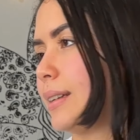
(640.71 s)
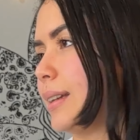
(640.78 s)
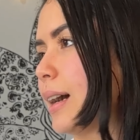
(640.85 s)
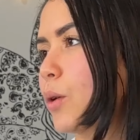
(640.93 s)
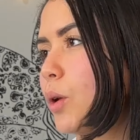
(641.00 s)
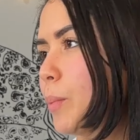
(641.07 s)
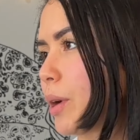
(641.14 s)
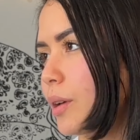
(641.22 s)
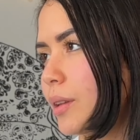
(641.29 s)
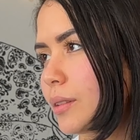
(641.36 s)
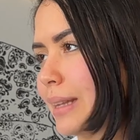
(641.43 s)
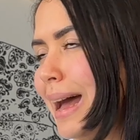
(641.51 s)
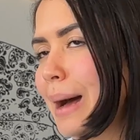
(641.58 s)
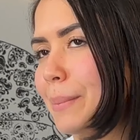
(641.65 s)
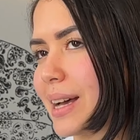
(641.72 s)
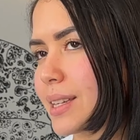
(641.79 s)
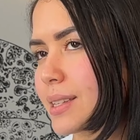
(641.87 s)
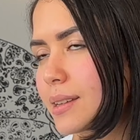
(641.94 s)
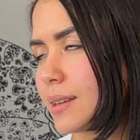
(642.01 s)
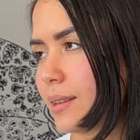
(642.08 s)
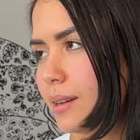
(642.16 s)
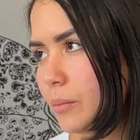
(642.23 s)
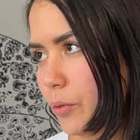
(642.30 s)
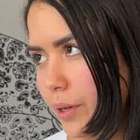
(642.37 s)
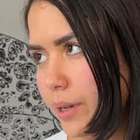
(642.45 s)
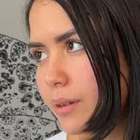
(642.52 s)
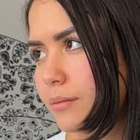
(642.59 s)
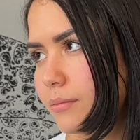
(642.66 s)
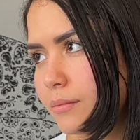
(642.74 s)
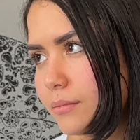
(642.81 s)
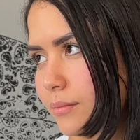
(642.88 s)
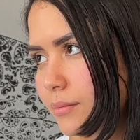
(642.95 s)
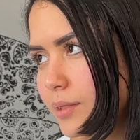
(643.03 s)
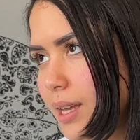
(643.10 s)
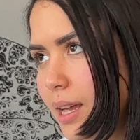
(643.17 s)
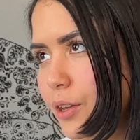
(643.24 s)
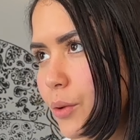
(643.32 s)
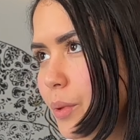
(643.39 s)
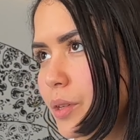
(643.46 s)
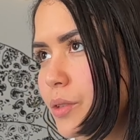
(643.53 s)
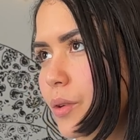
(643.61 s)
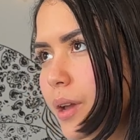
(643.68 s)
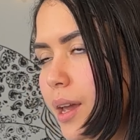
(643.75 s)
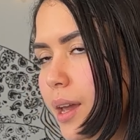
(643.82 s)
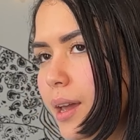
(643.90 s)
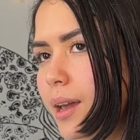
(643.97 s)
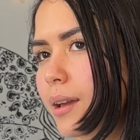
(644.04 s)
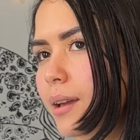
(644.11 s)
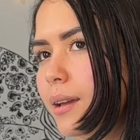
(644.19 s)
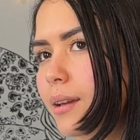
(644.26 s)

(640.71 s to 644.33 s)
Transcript: La culpa jamás es de la mujer. O sea, yo pienso que,